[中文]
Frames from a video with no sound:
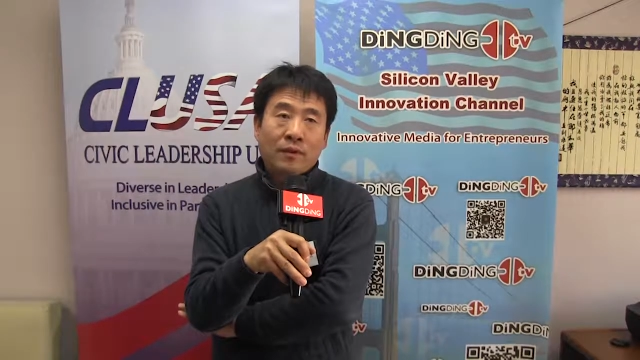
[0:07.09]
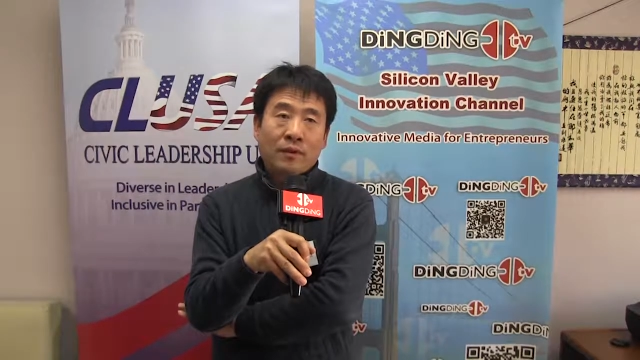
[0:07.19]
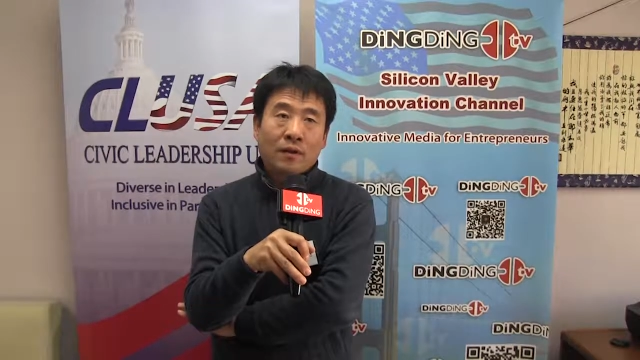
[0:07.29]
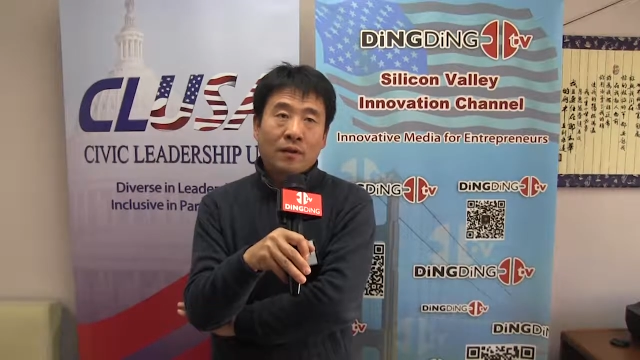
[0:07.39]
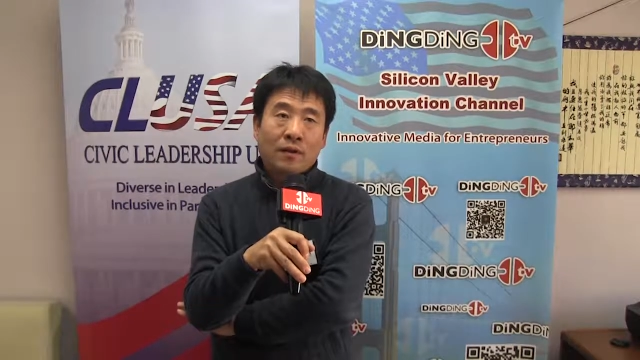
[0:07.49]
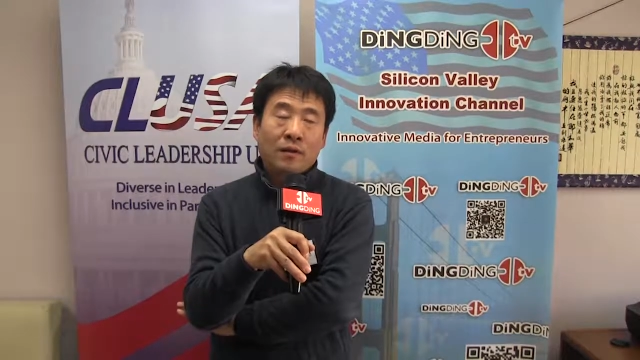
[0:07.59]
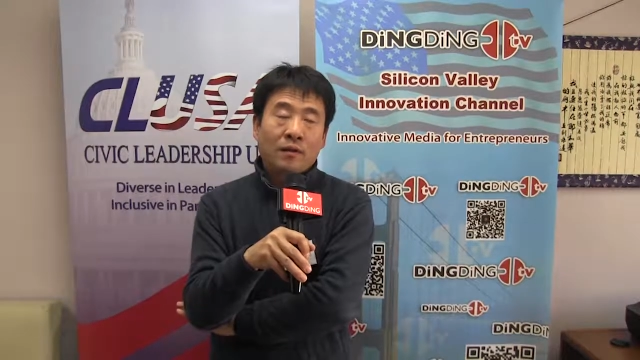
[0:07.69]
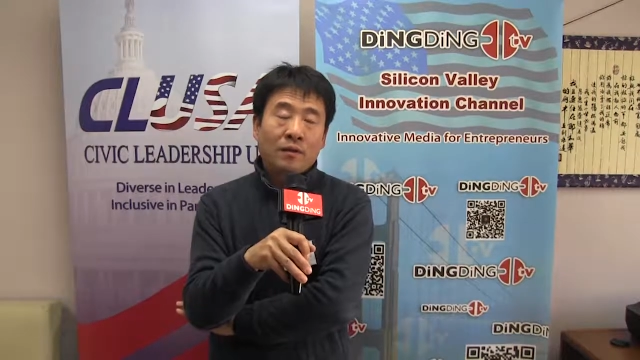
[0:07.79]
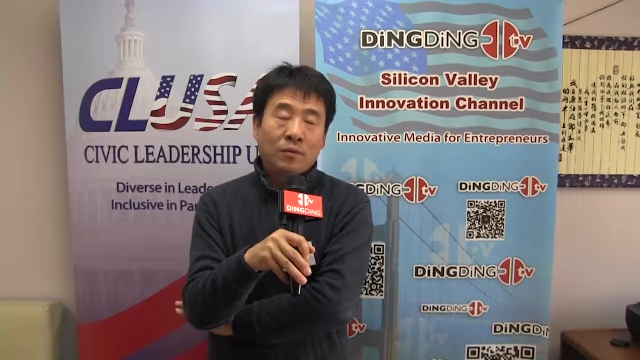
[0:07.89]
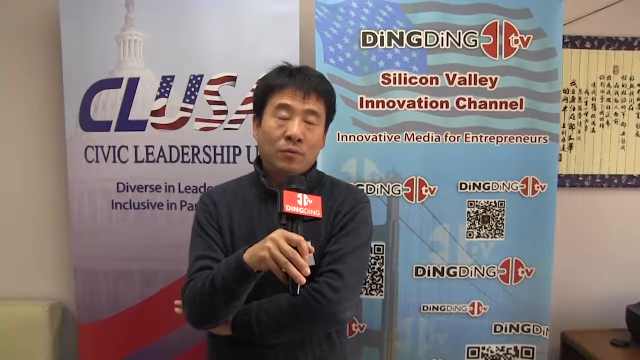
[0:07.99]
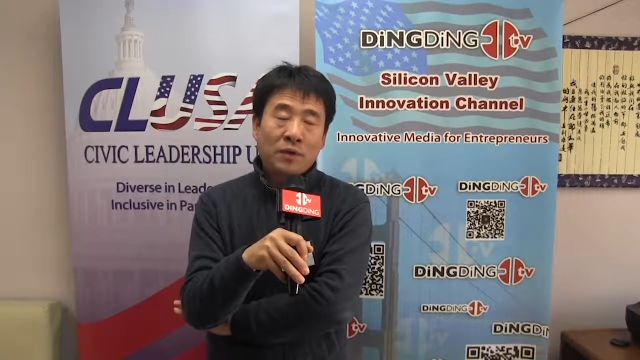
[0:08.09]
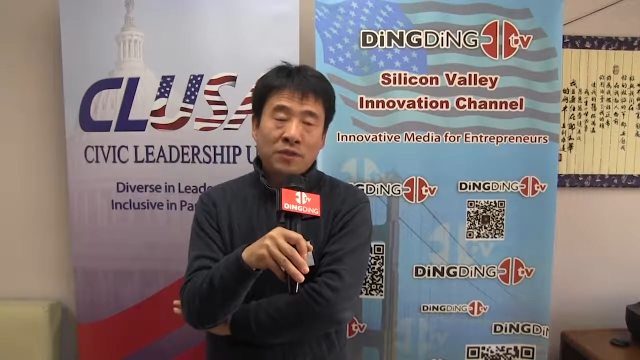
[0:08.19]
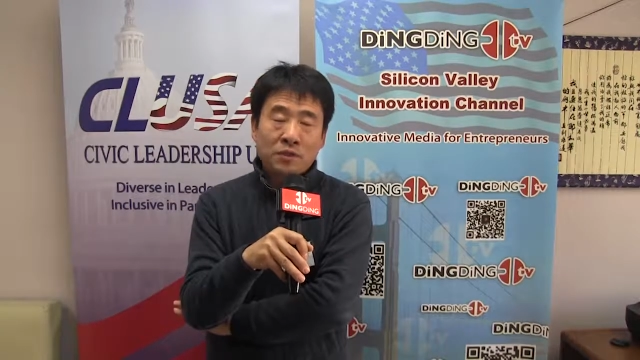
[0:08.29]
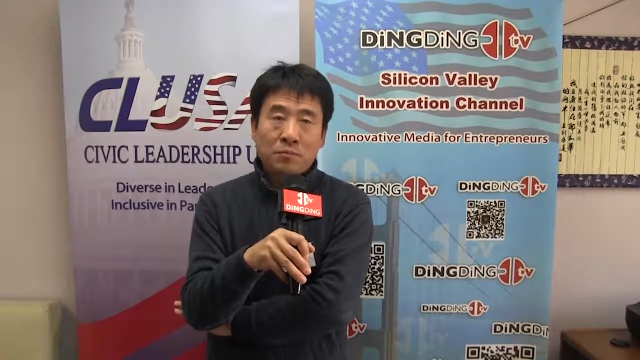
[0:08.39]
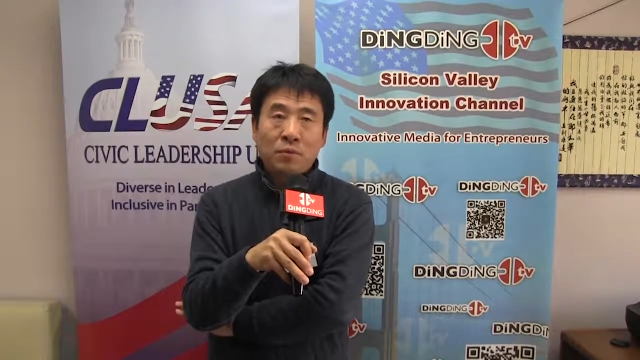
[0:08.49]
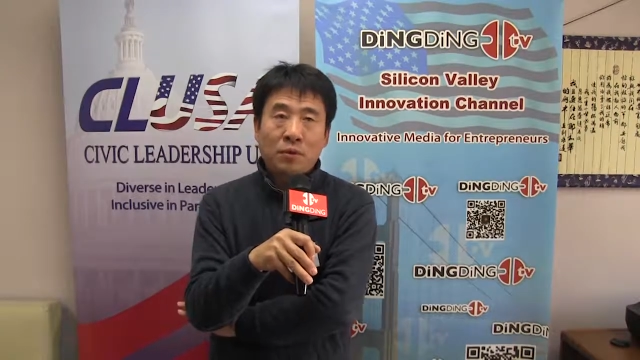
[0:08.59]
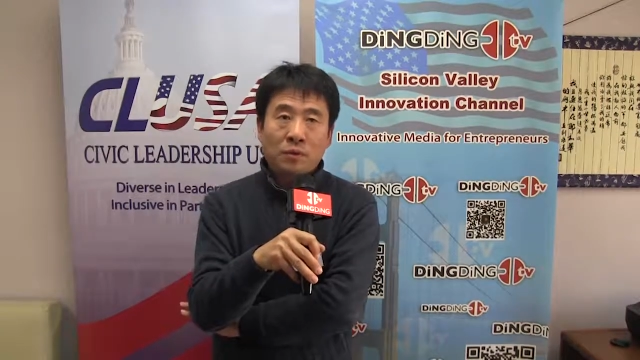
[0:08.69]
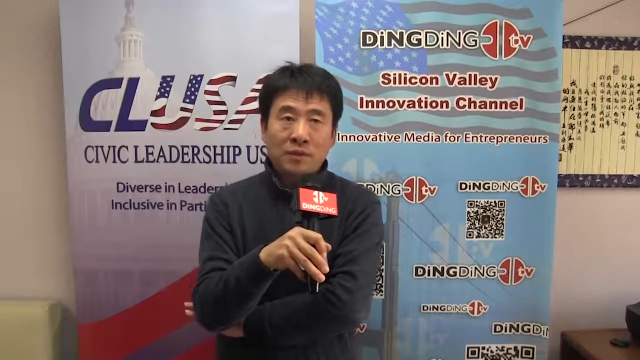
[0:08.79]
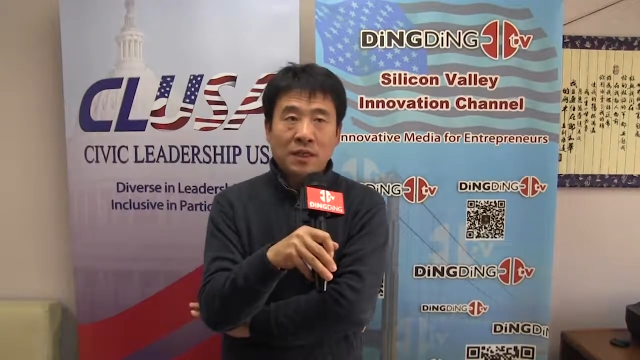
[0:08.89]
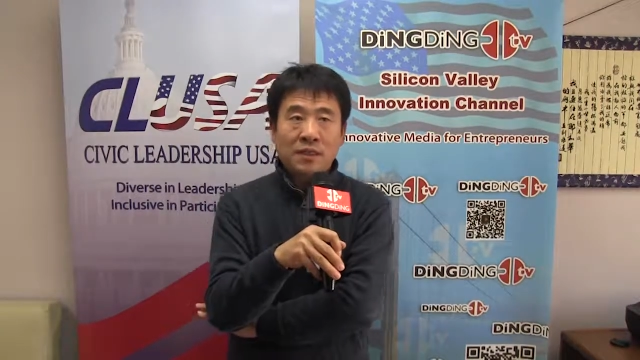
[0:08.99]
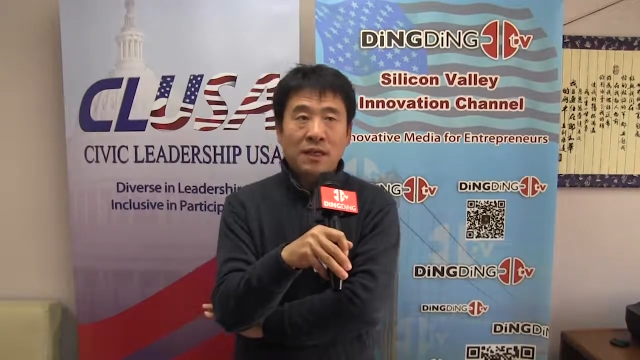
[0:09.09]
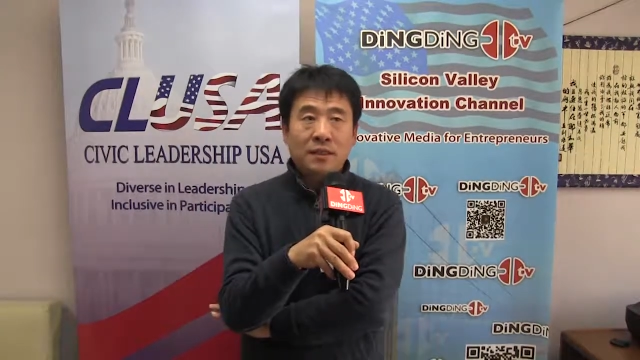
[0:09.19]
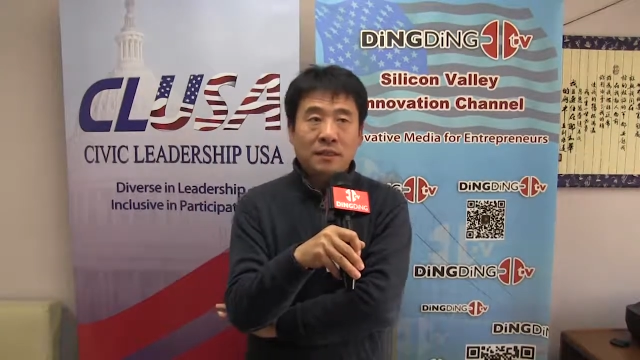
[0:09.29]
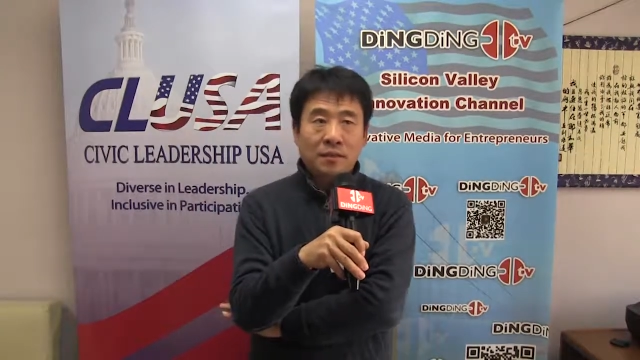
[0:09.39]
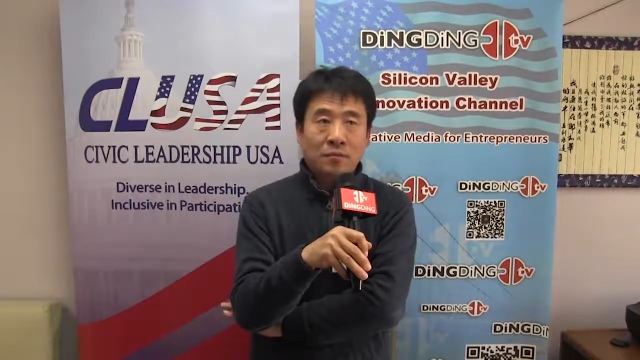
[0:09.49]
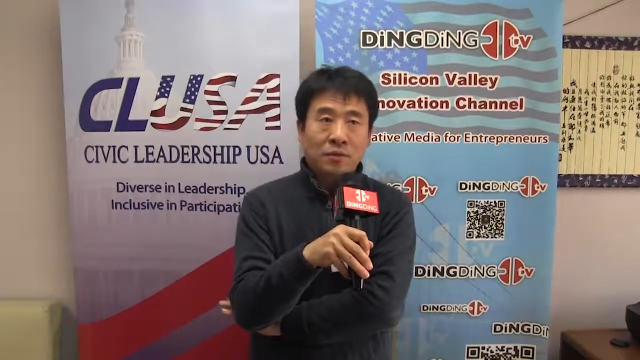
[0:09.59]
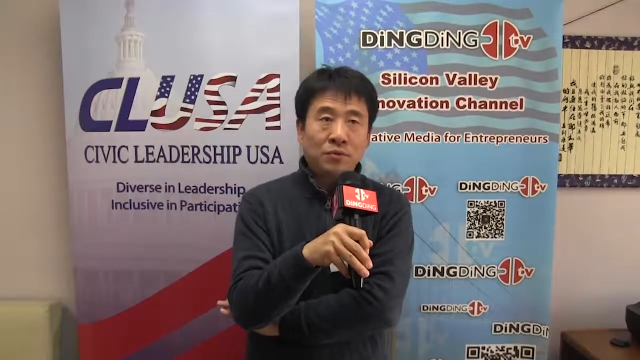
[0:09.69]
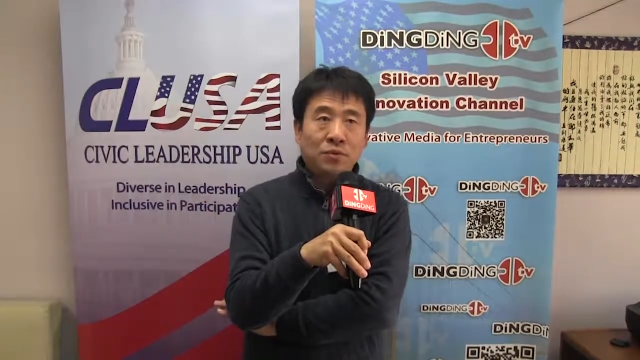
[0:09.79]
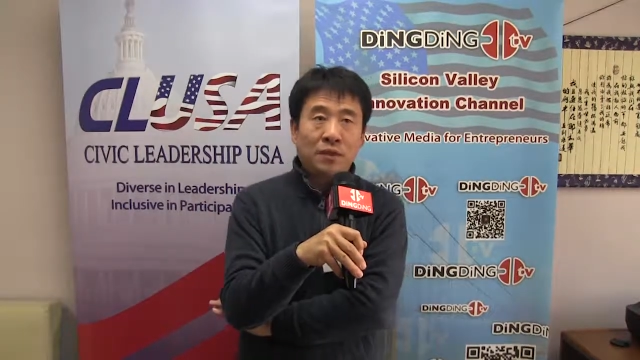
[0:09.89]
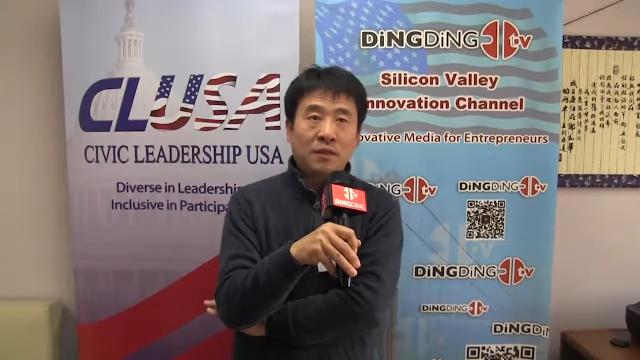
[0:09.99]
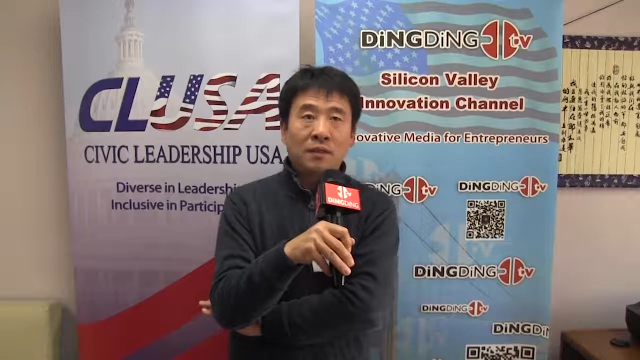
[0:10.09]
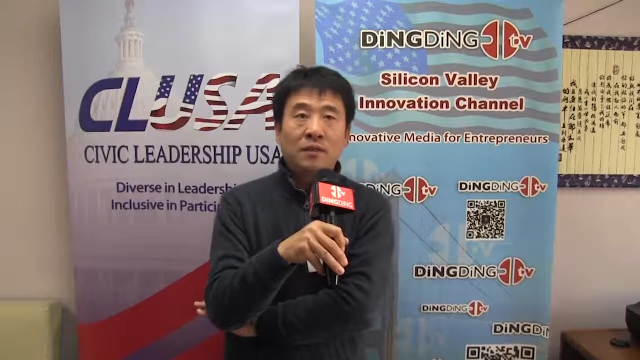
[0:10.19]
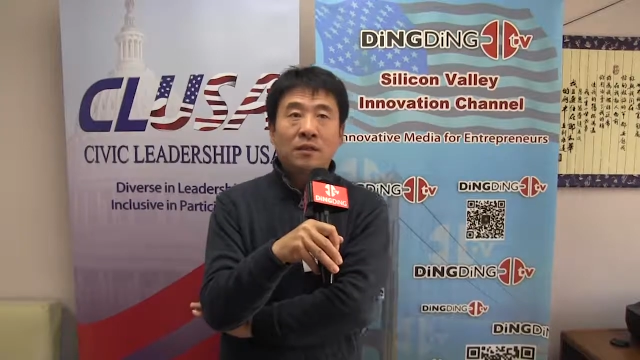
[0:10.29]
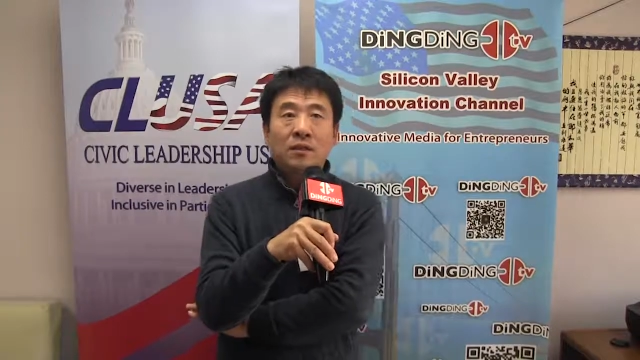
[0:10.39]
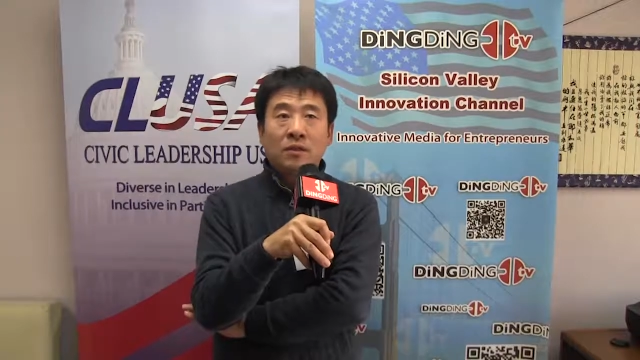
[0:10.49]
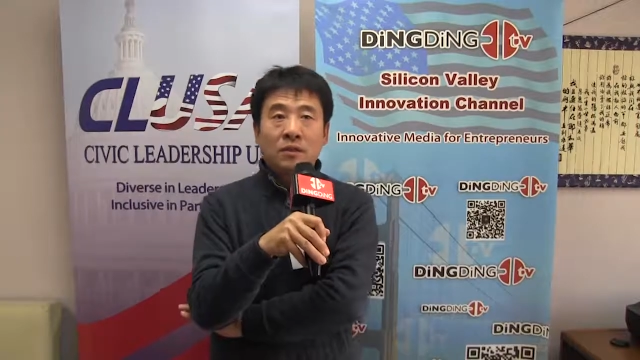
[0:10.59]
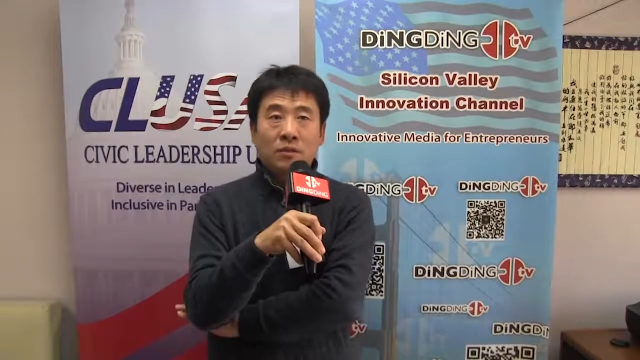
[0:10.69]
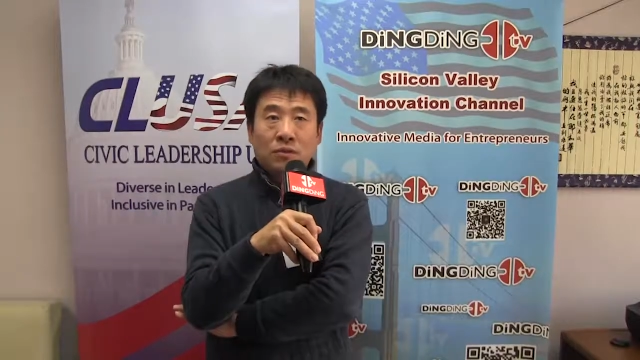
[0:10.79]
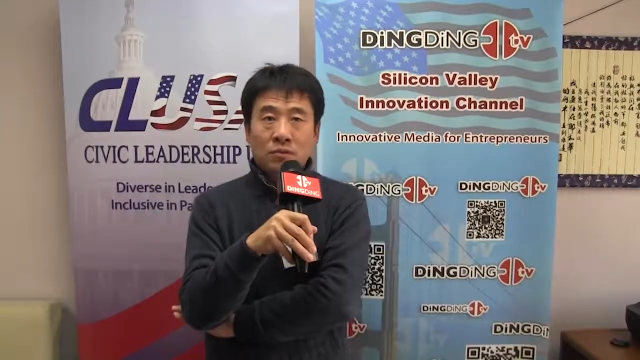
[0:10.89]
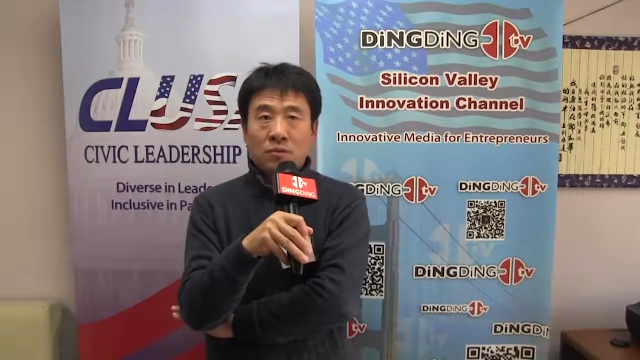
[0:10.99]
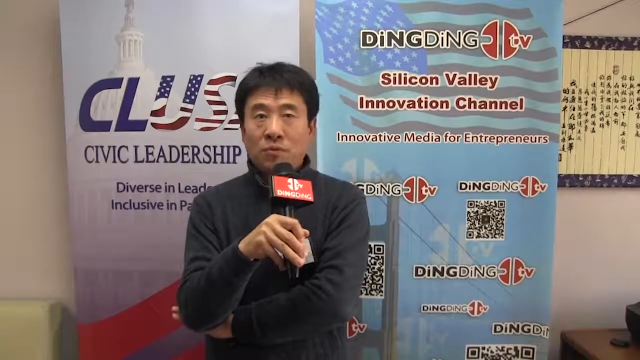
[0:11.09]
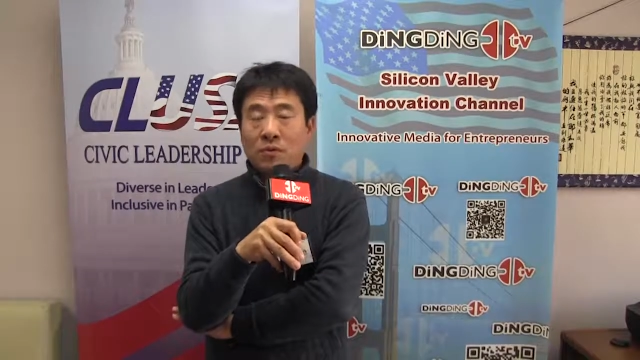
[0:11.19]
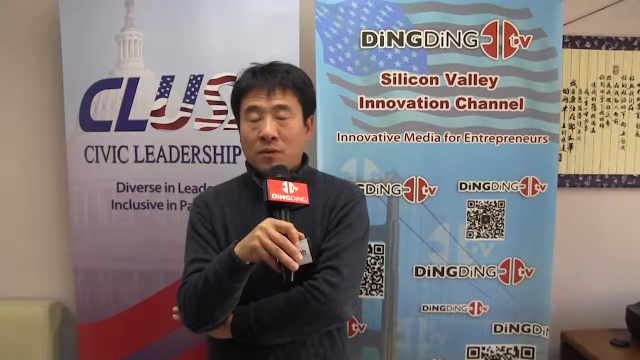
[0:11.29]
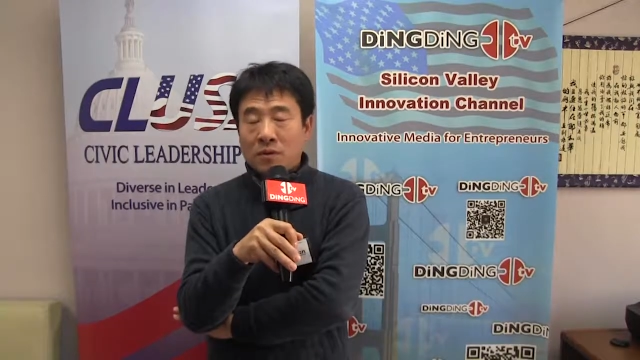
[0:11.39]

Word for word: 呃，为什么我会参加这个民权运动？